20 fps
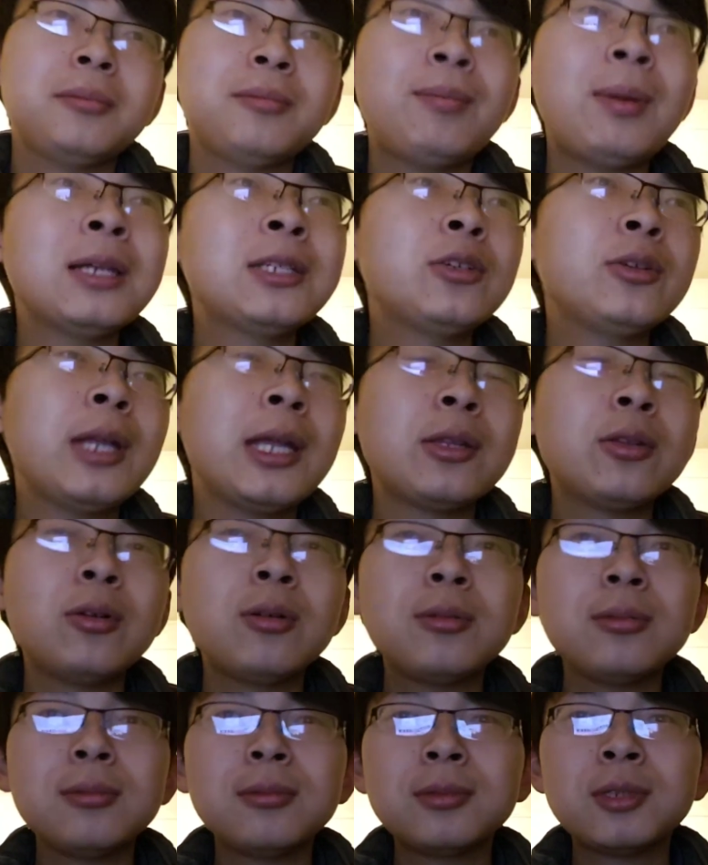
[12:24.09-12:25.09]
八九点
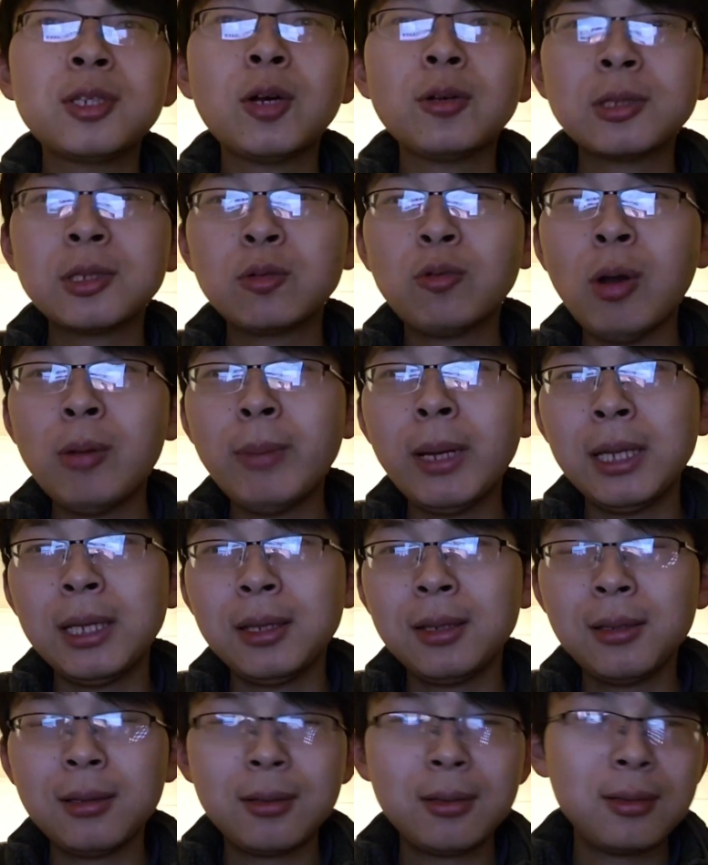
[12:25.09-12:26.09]
钟超市关门，
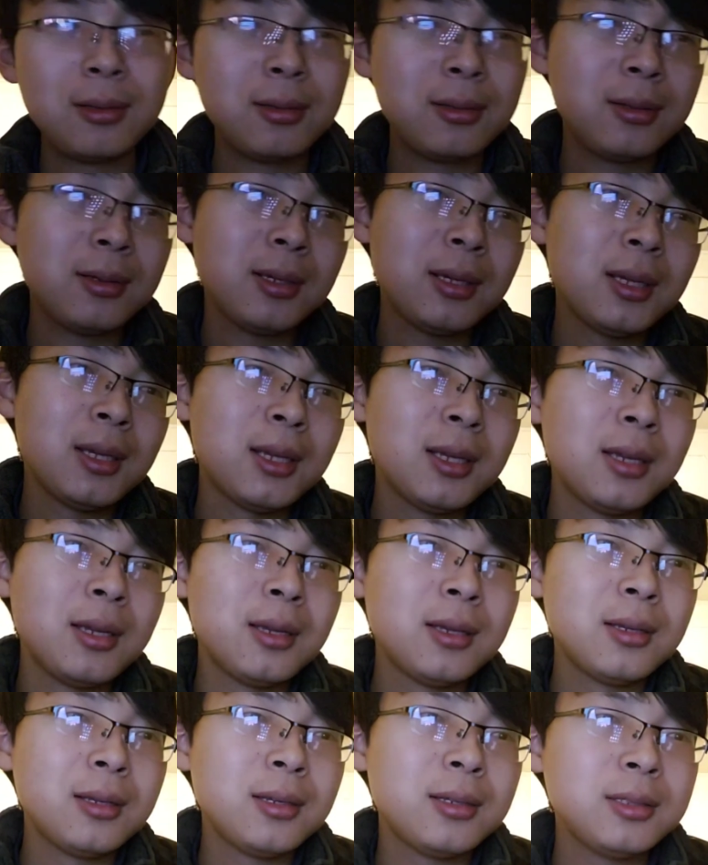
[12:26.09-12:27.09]

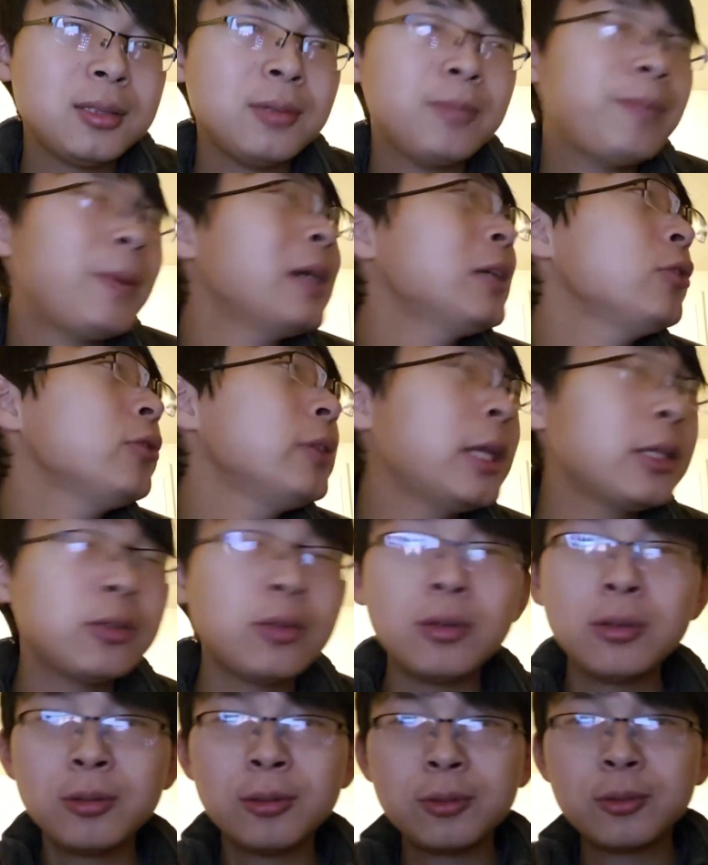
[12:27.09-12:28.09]
这八九点
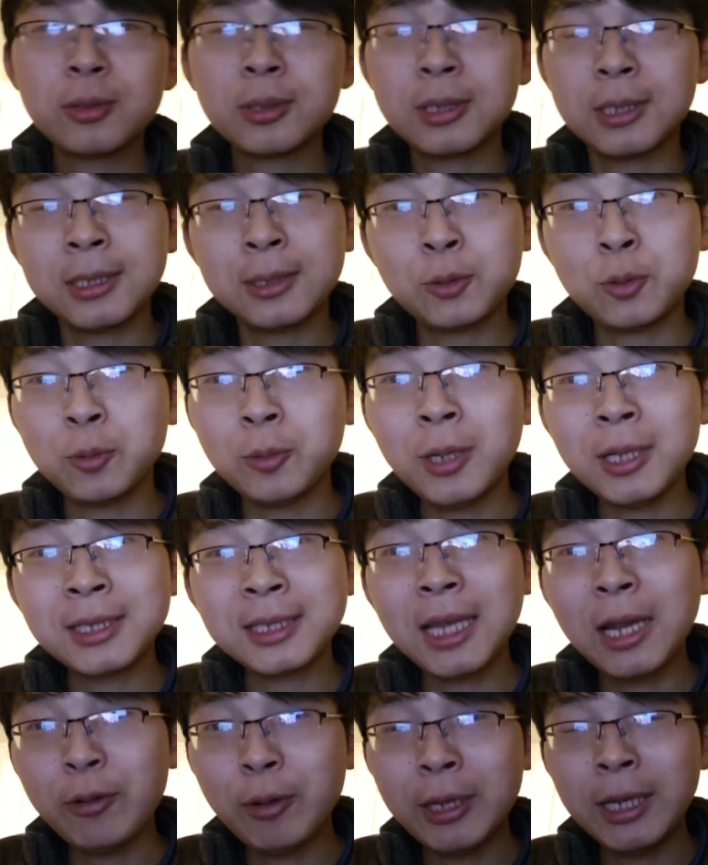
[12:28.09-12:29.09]
钟除了
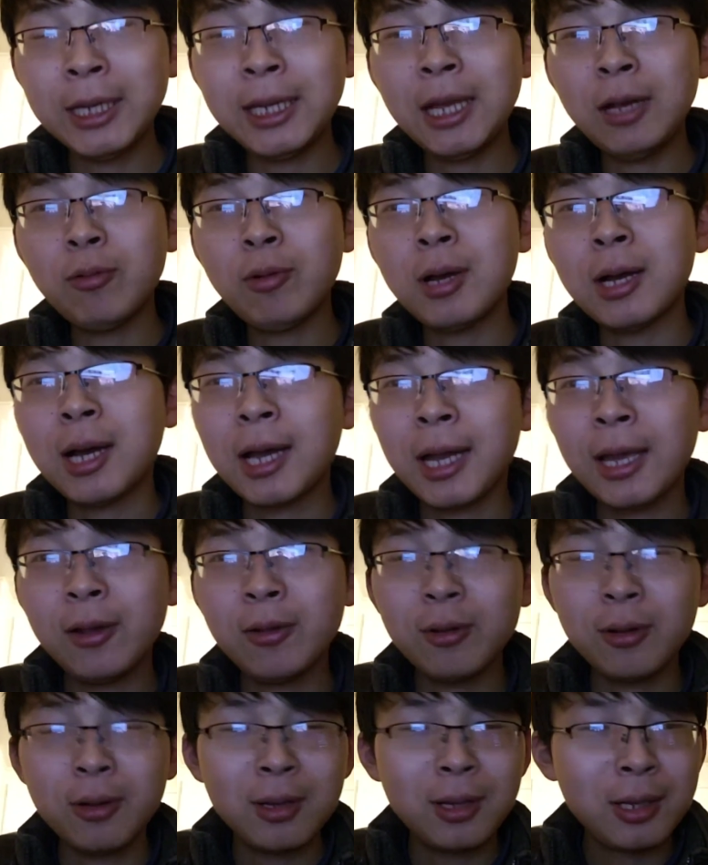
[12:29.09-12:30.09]
Seven Eleven 还
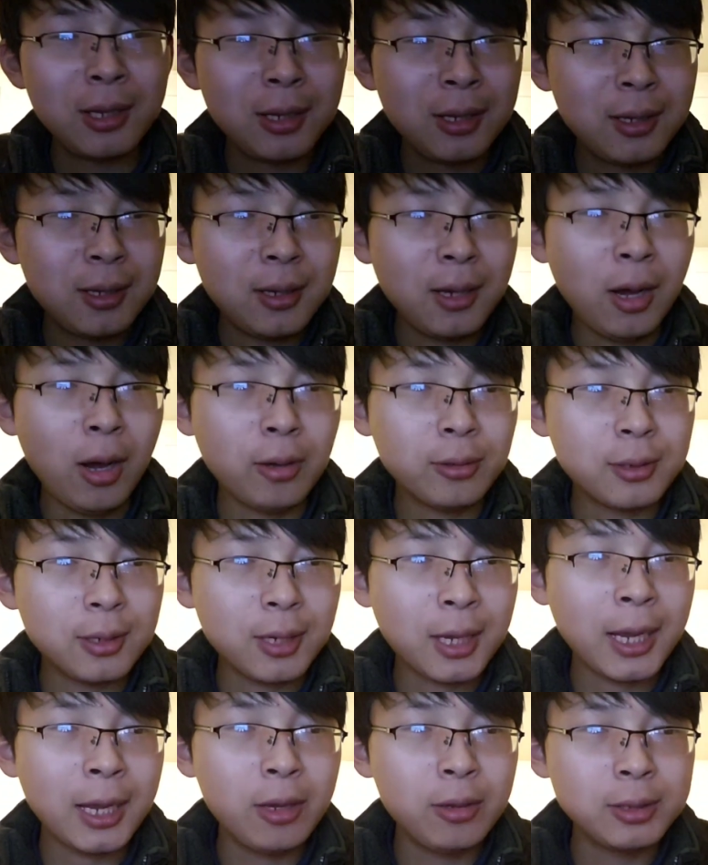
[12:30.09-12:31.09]
有哦，
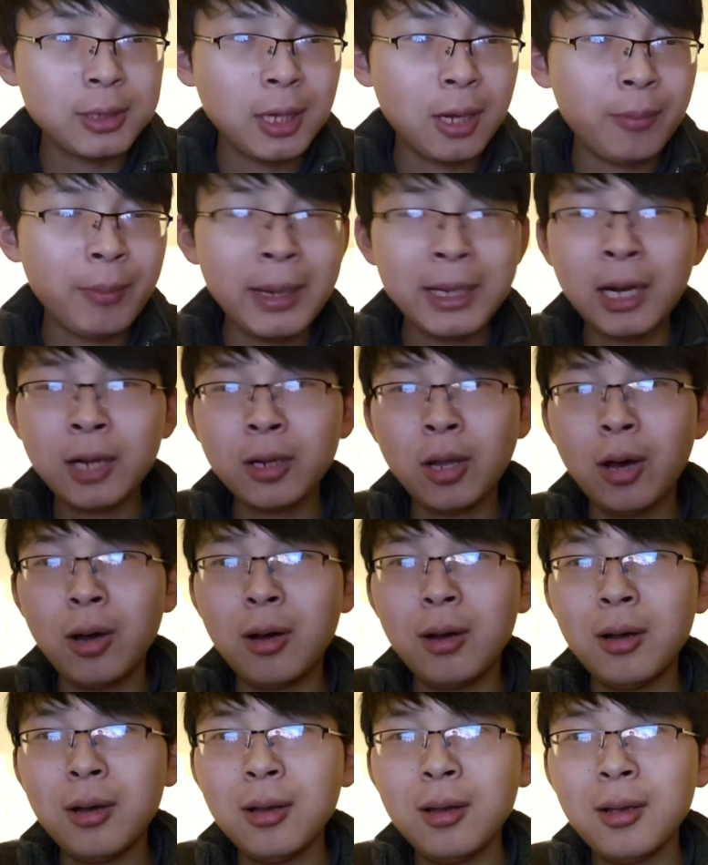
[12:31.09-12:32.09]
还有叫麦当
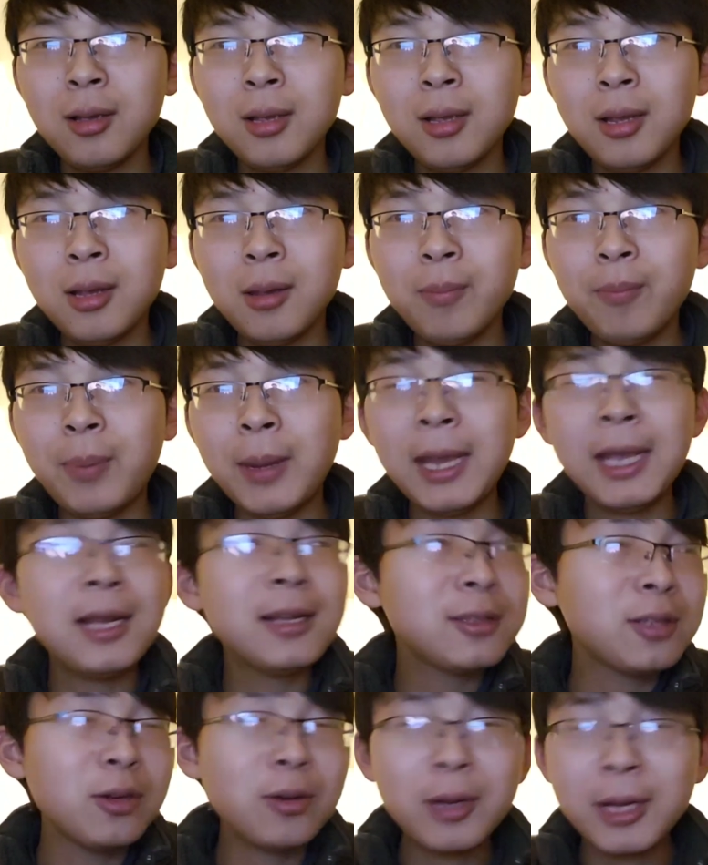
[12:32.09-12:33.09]
劳，别
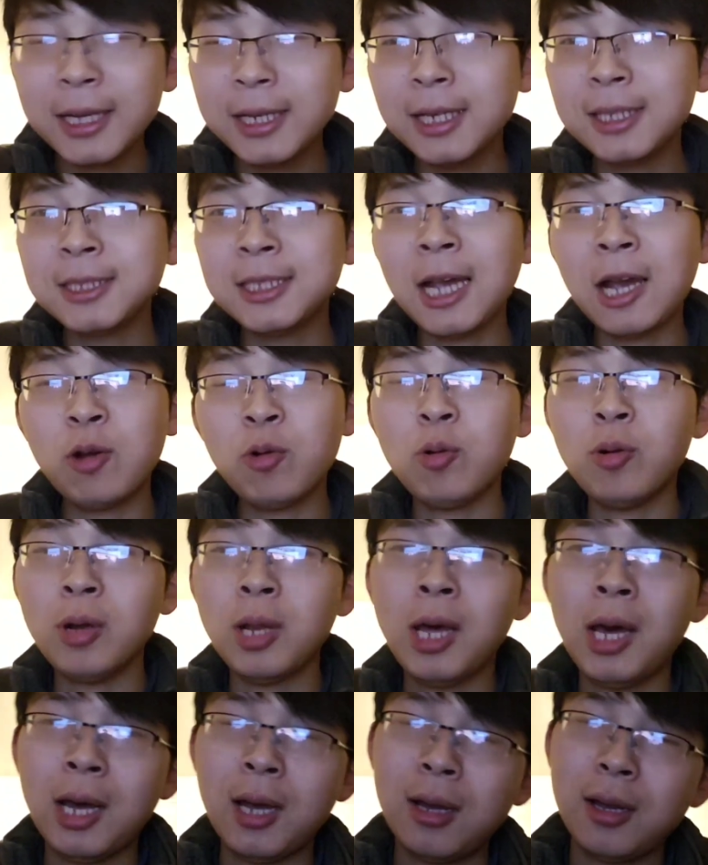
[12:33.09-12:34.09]
的都黑灯瞎火
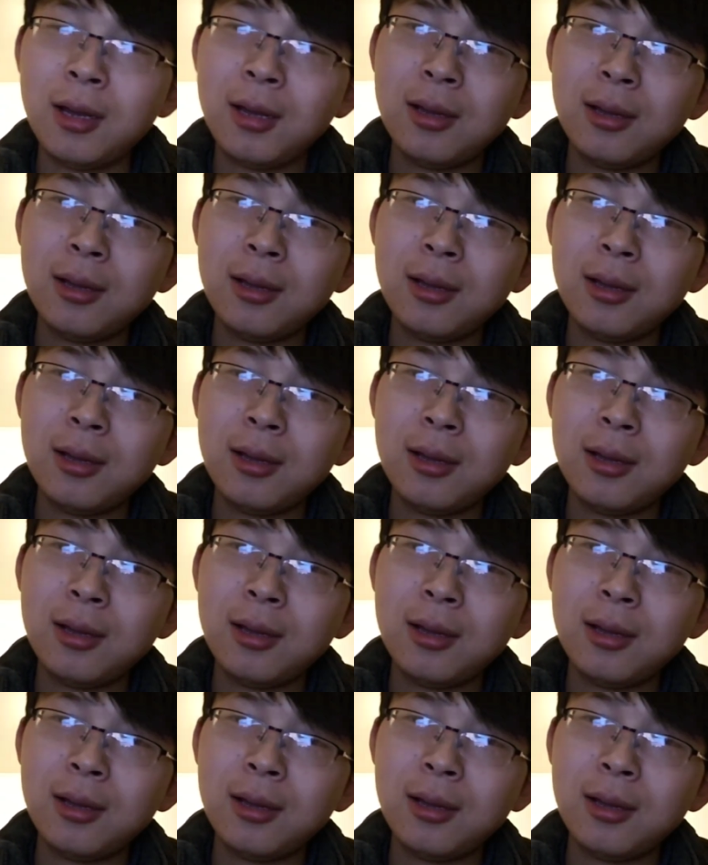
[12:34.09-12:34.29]
了，